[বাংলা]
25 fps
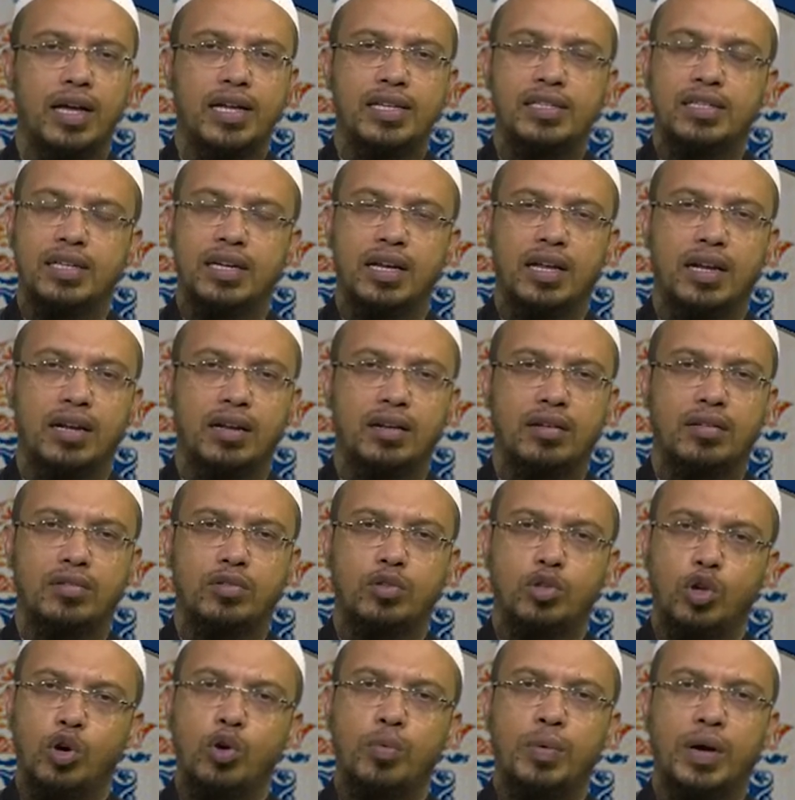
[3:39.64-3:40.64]
এই জেনার
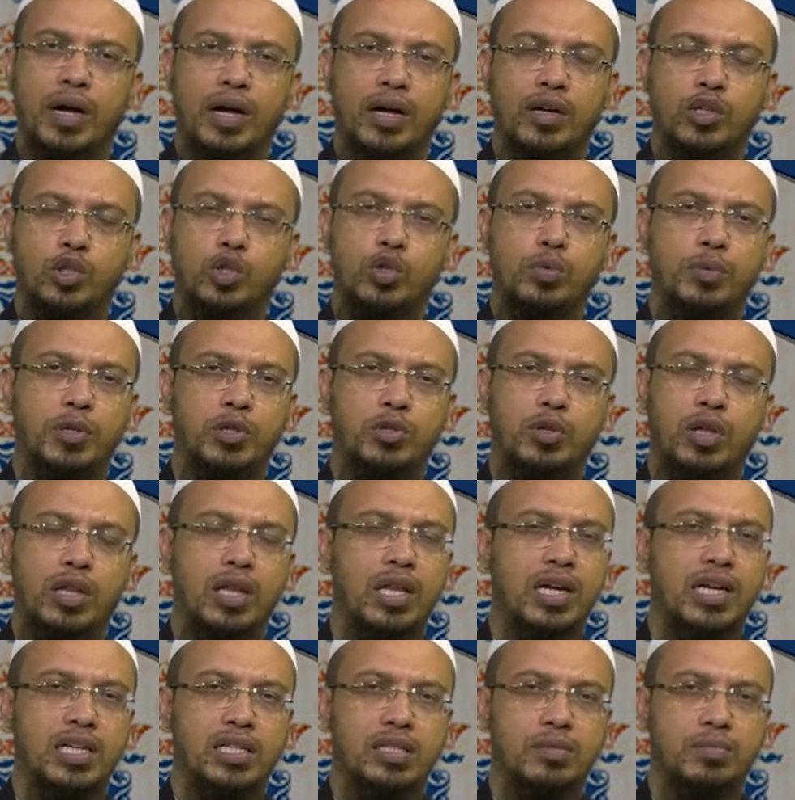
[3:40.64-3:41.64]
তবা শুধুমাত্র
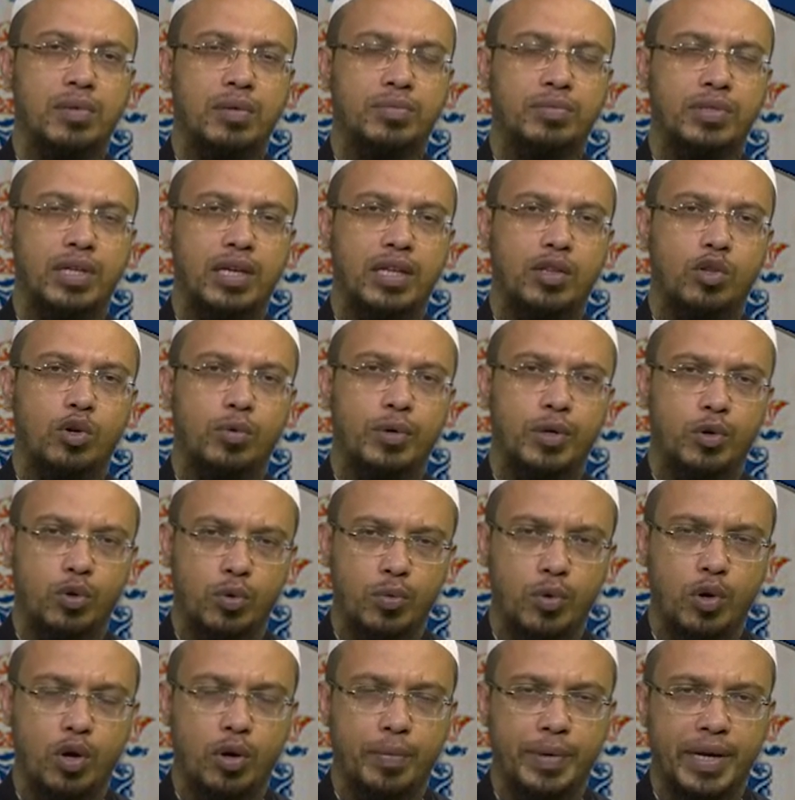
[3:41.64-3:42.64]
আল্লাহর কাছে মাফ চাইলে তবা
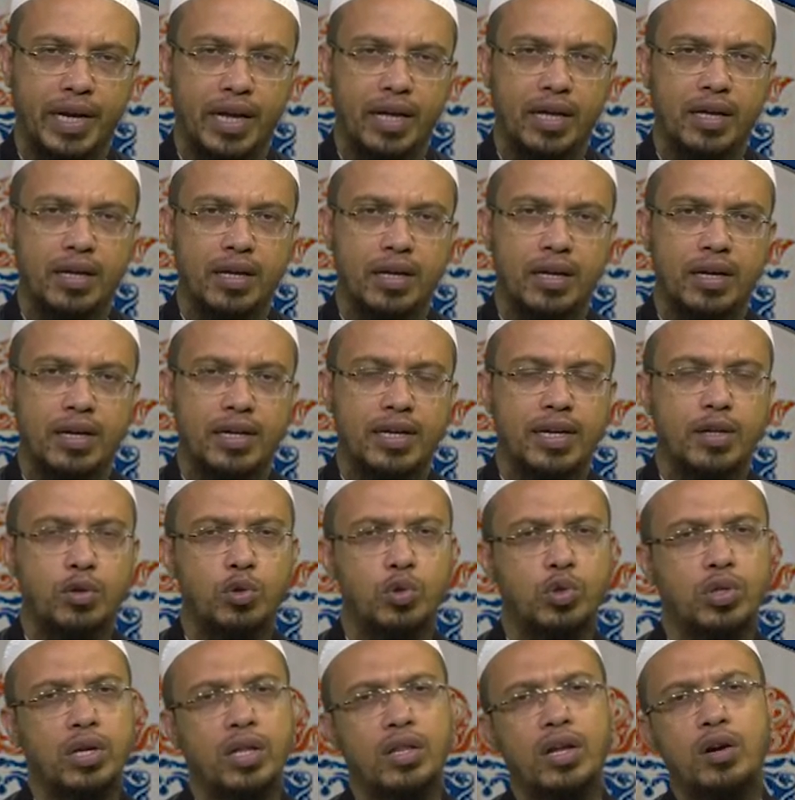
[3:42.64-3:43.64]
কৌল হবে না
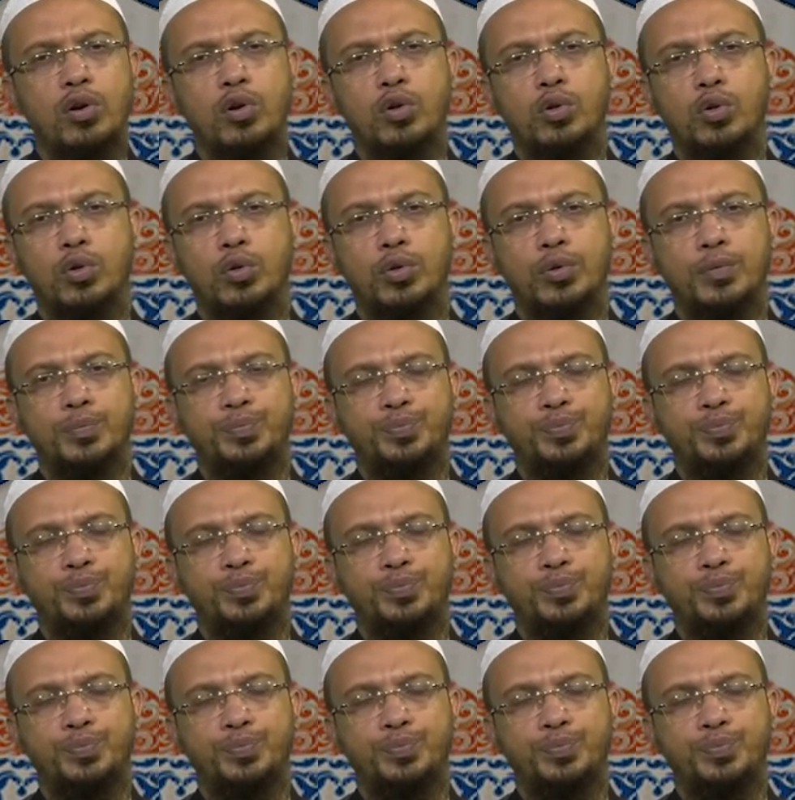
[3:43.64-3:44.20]
কিন্তু সাধারণত